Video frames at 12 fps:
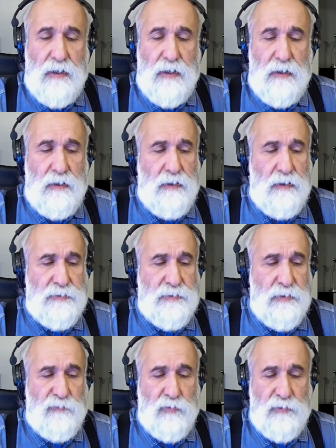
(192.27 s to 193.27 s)
а
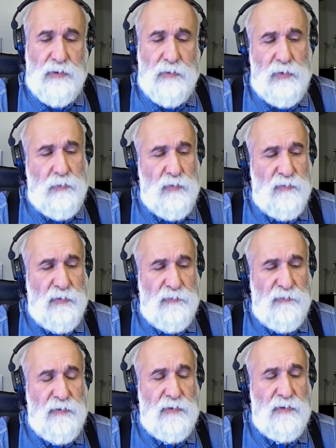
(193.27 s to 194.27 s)
телефон для прямого
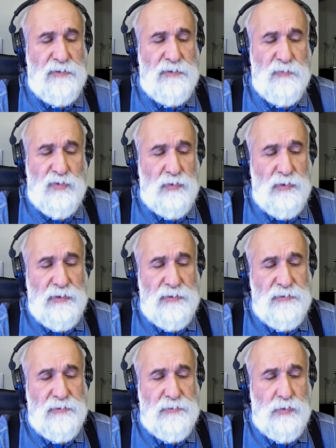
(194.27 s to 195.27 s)
эфира
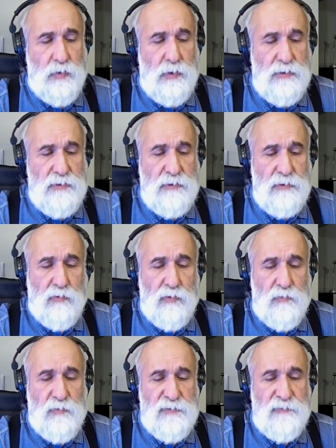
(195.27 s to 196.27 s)
730-101 и
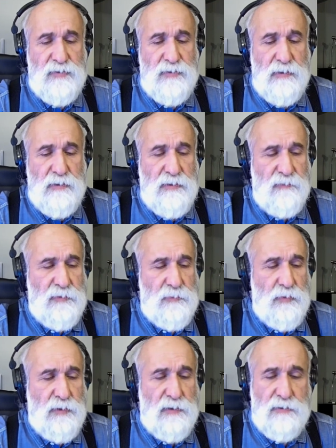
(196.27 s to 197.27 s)
код Москвы
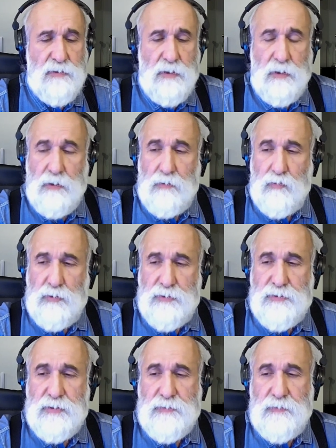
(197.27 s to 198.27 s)
495. Ну,
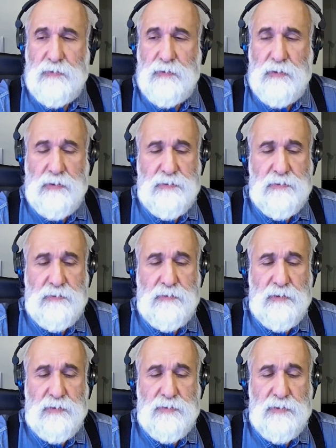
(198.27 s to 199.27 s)
естественно, есть
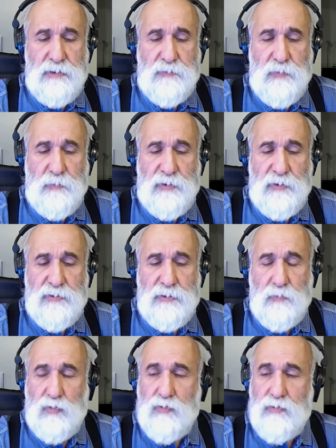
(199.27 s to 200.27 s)
наш сайт
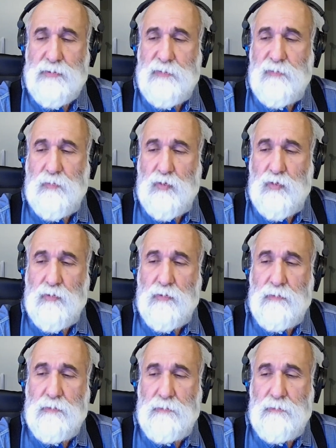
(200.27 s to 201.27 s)
по-прежнему, слава
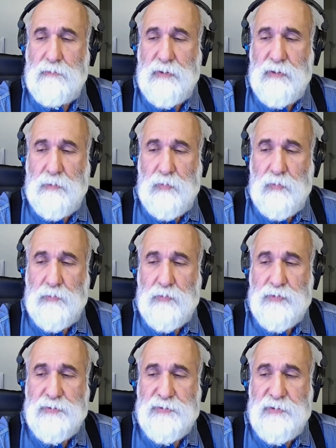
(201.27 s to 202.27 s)
богу,
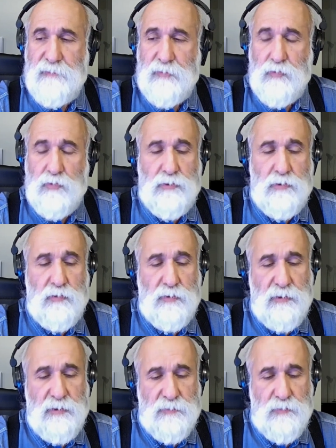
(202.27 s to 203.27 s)
www.silver.ru,
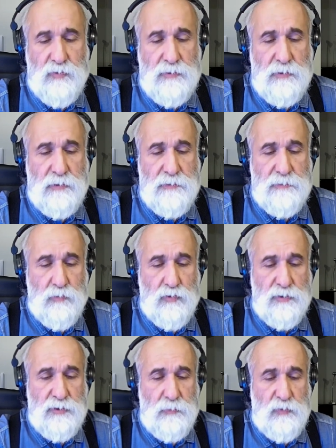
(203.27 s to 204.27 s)
где нас можно и
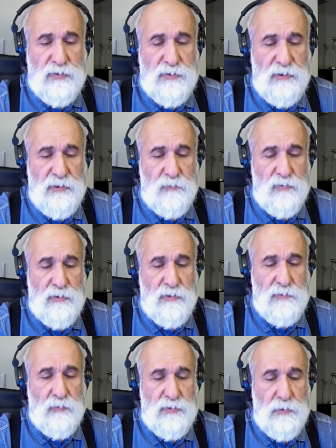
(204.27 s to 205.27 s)
слушать, и писать нам
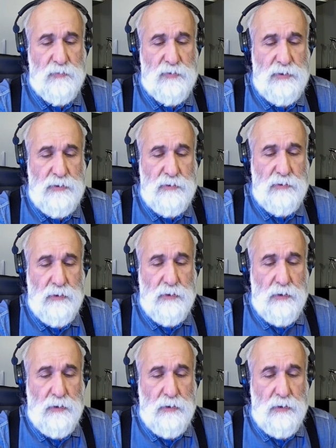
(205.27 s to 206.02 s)
через него сообщения.